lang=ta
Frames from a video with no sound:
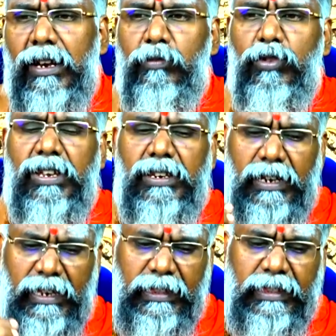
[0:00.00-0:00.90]
நம்மளுடைய
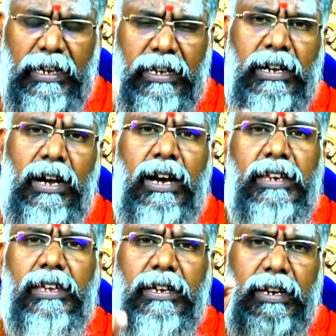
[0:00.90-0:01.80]
நினைத்த
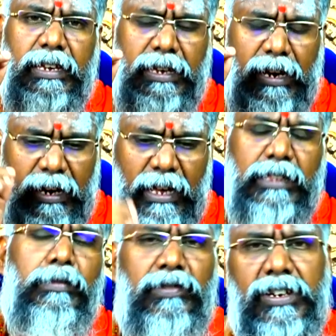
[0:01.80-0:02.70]
காரியங்களை
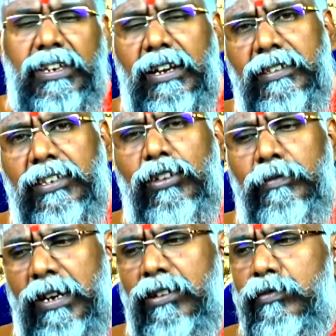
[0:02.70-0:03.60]
எல்லாத்தையுமே வெற்றி அடை
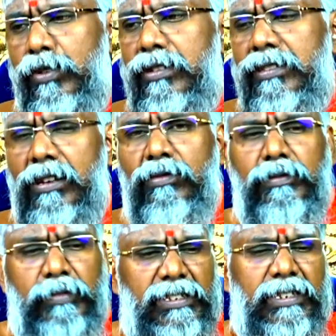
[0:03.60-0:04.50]
செய்யும் பணம் பொருள்
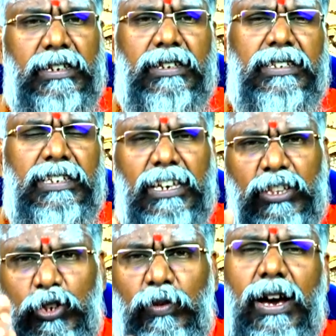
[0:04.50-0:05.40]
செல்வம் பிரச்சனைகளுக்கு
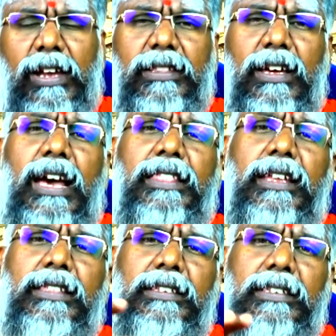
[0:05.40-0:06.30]
எதுவாக இருந்தாலும் அந்த
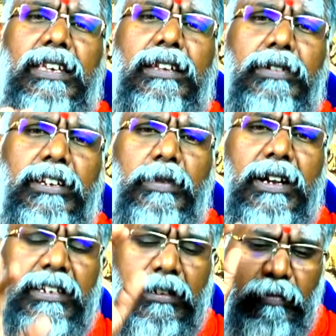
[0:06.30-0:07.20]
நேரத்தில் செய்கிற
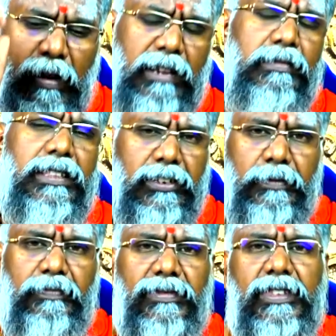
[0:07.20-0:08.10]
வழிபாட்டுக்கு பலம்
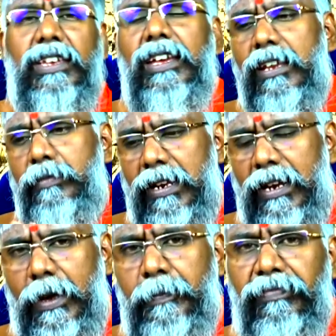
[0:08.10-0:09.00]
அதிகம் சரி என்ன
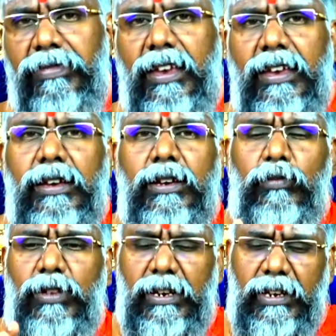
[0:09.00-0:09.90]
பண்ணலாம்
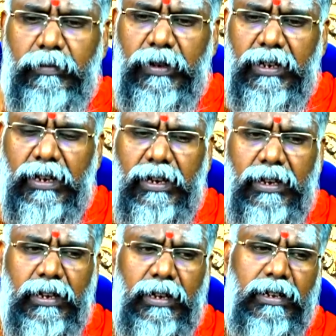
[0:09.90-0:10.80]
முதல்ல என்ன பண்ணுங்கள்
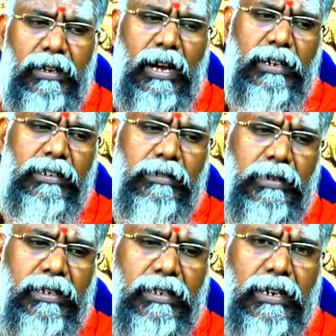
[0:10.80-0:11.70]
நாட்டு
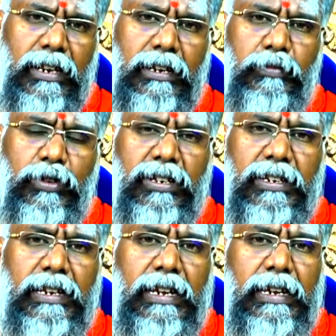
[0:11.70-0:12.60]
மருந்து கடையில் போயிட்டு
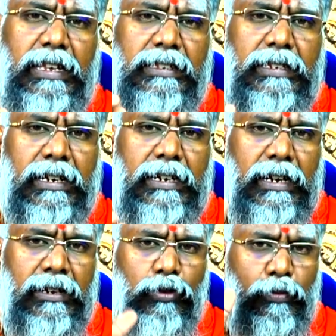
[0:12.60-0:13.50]

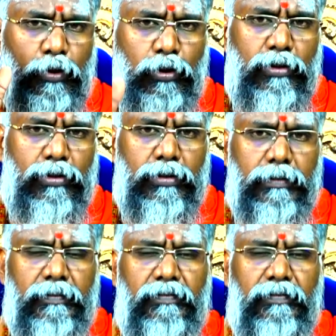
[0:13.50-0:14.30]
நெல்லிச்சக்கைன்னு ஒரு பொருள் இருக்குது